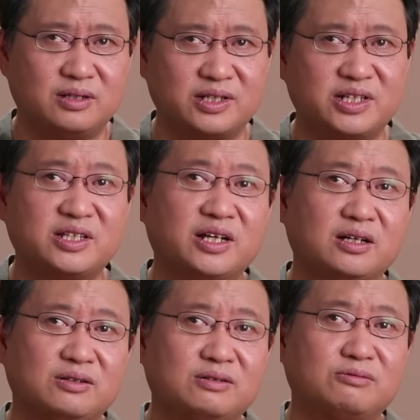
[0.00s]
啊，现
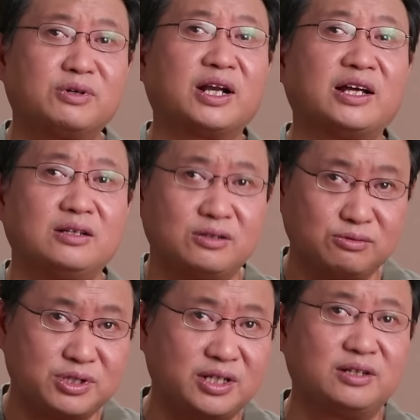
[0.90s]
在乌克兰
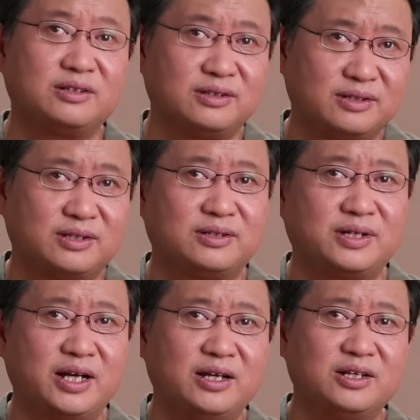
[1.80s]
入侵了，是
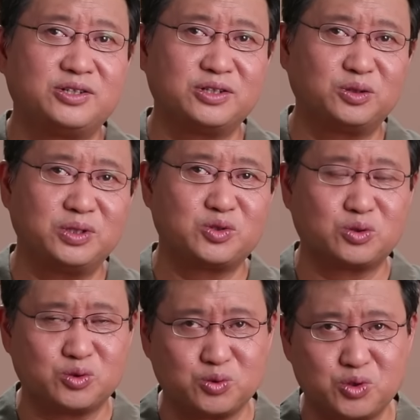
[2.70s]
不是就是对
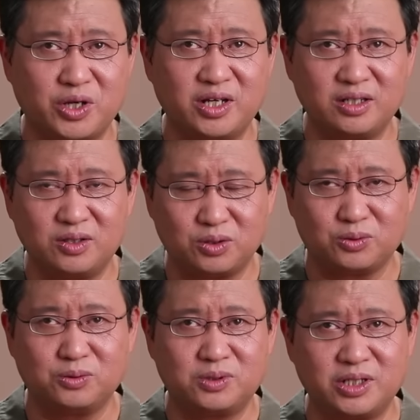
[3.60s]
主权和
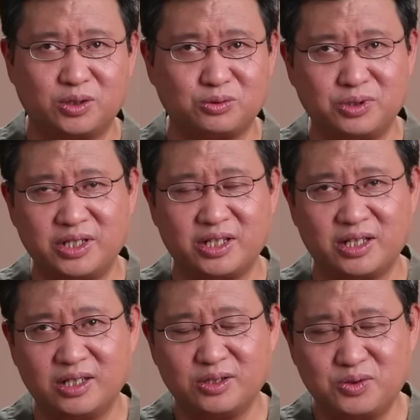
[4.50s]
这个独立
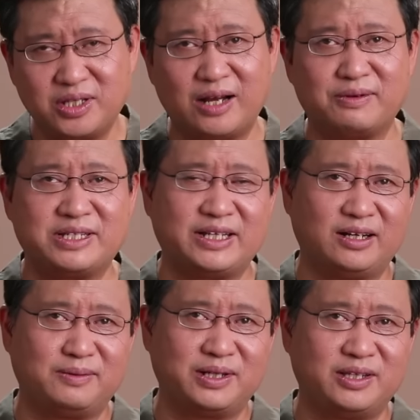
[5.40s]
的最大威胁
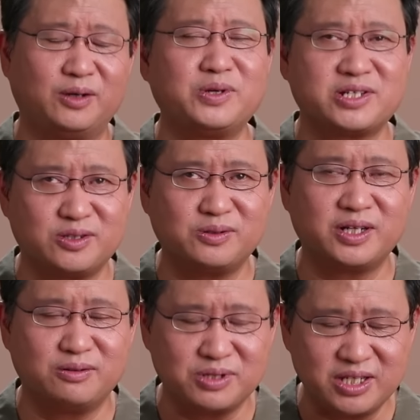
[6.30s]
了嘛？你会使用
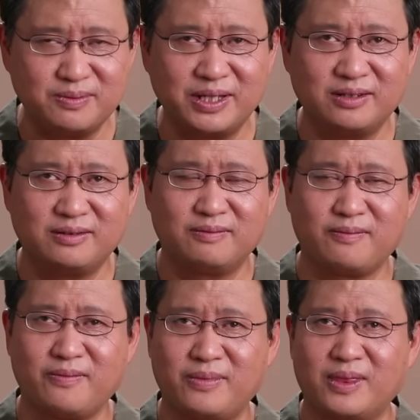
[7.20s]
核武器吗？
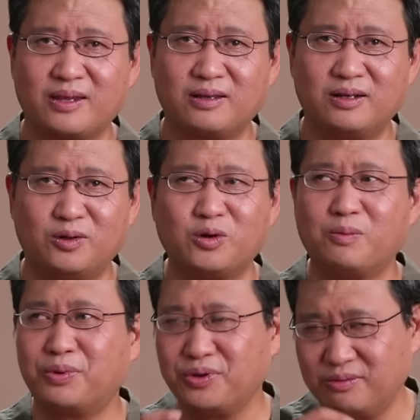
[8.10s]
如果
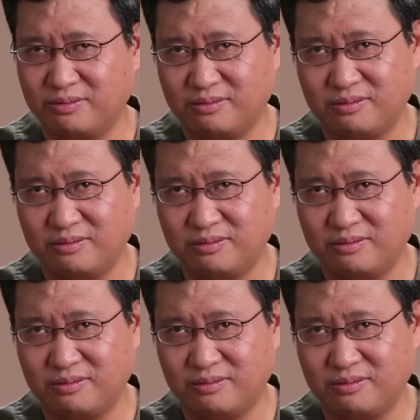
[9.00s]
不用，